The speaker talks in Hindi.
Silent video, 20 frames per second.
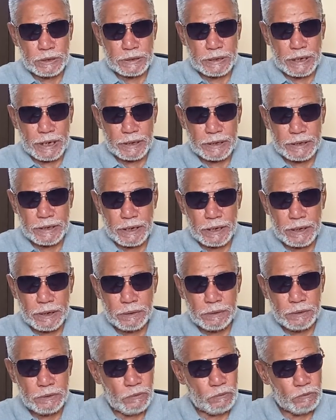डर गया
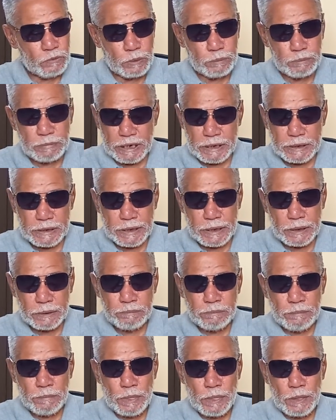वो मर गया
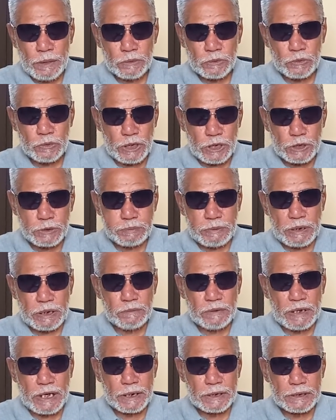तो इस
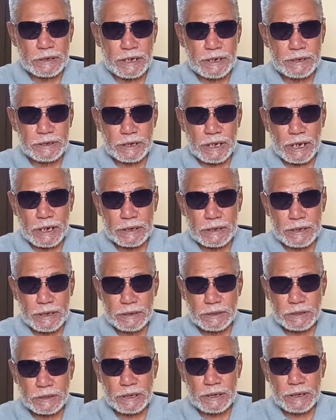परिवार ने
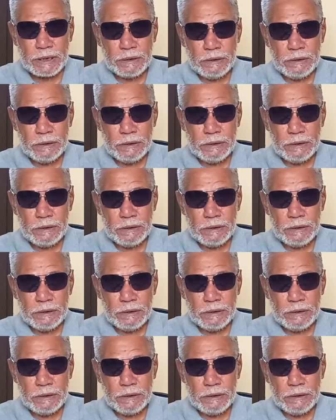डरने से